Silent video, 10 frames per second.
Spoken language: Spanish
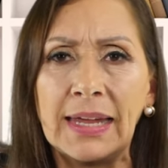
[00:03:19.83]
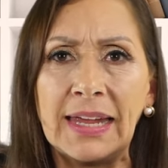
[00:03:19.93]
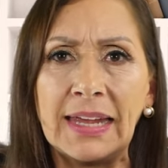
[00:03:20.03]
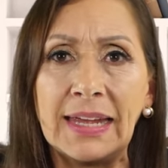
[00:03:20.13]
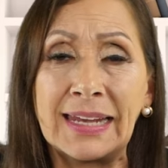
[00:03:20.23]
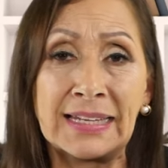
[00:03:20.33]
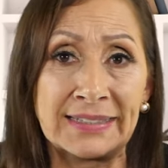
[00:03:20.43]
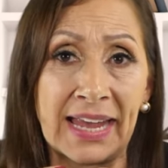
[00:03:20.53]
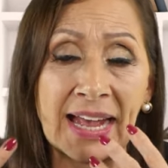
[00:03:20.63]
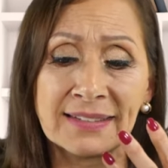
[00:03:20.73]
eh, que
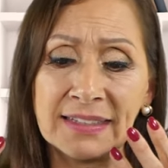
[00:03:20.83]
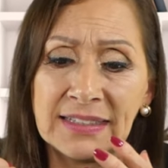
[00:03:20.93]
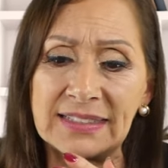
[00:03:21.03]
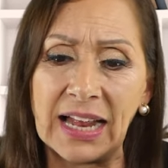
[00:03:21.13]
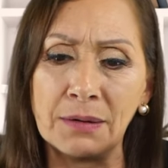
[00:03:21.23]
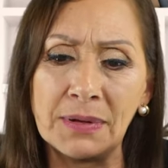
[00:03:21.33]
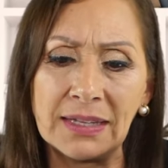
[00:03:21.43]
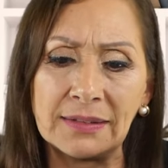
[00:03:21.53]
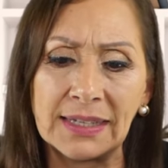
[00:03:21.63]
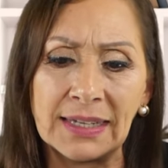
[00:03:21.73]
se hace
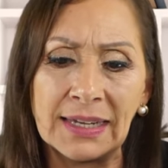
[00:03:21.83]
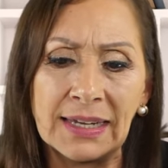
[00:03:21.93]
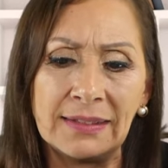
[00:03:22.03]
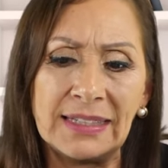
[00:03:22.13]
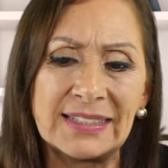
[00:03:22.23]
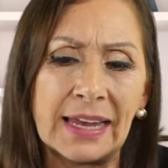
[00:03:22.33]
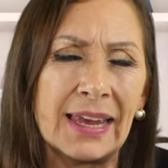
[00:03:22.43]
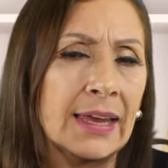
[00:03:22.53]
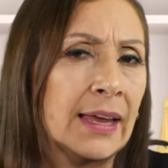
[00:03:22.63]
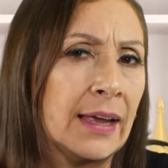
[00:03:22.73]
inicialmente
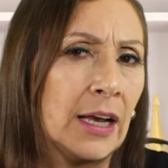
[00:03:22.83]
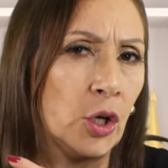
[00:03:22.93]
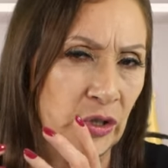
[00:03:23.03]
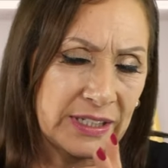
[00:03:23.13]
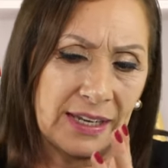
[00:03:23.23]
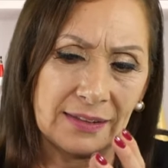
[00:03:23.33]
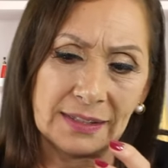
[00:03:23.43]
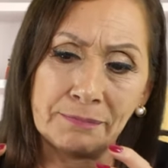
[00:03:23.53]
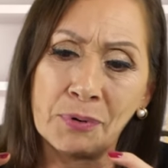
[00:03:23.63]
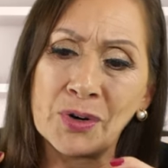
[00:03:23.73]
dice lo
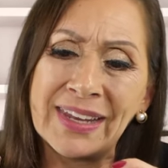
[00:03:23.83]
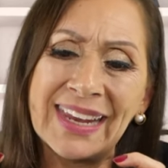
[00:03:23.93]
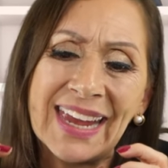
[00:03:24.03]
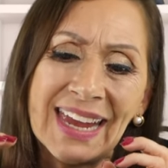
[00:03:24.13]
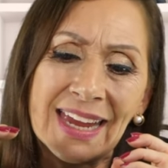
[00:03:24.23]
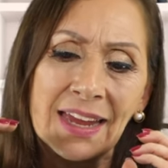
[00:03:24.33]
siguiente, ¿por qué